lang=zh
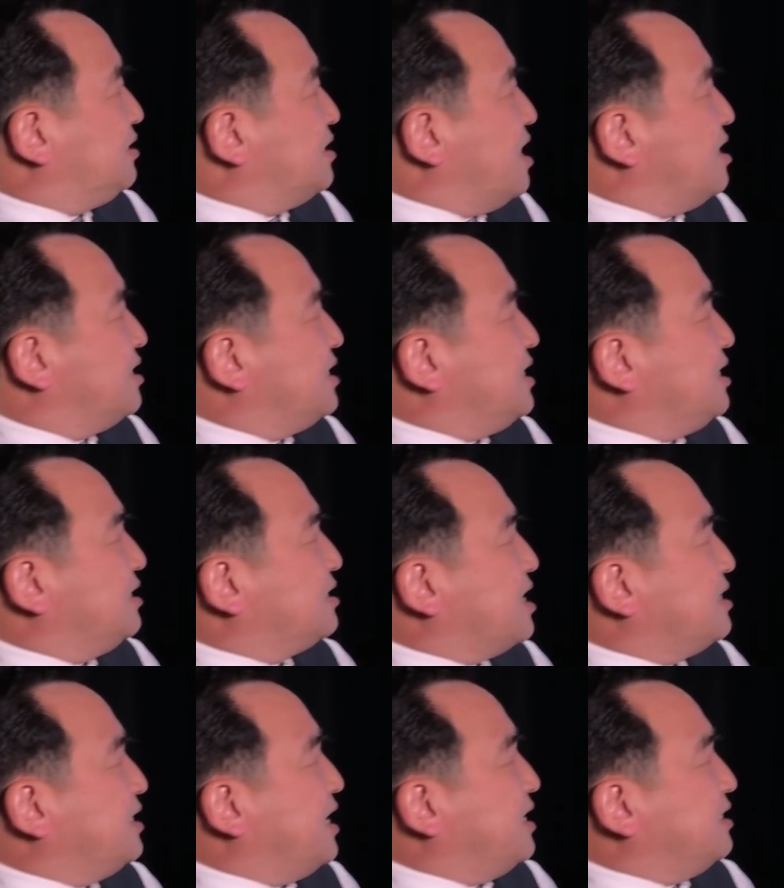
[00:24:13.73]
二零一
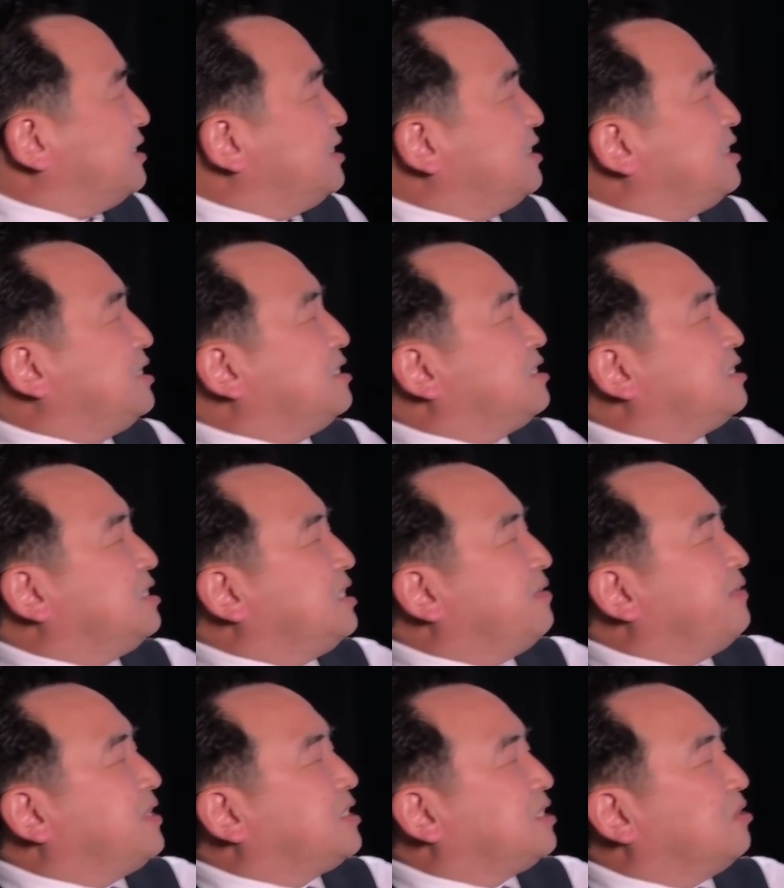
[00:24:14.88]
三年，希金斯因
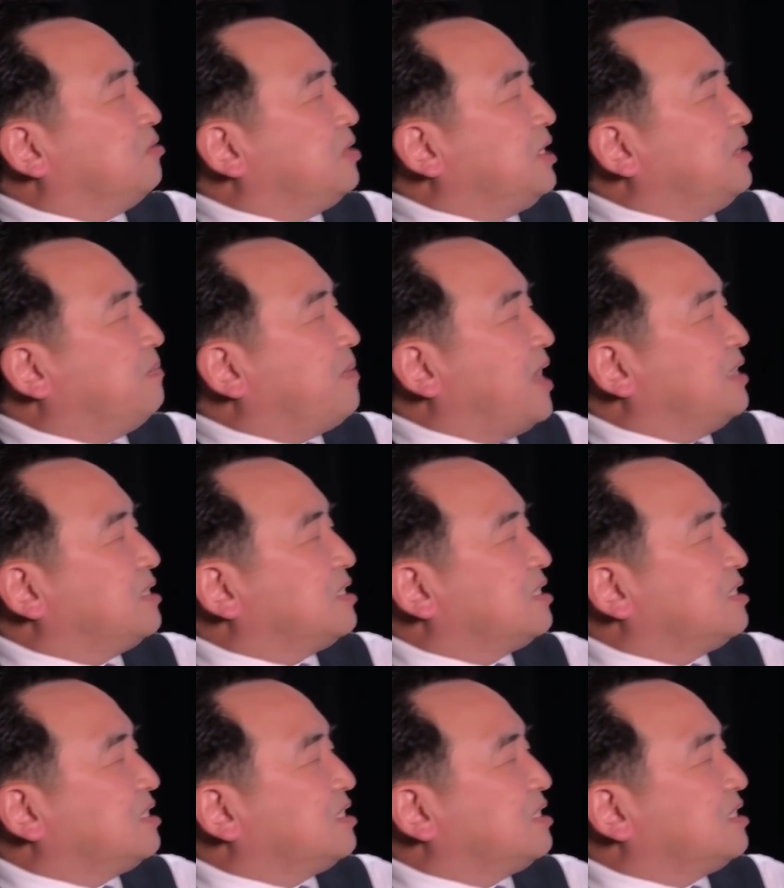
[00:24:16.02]
为持有一百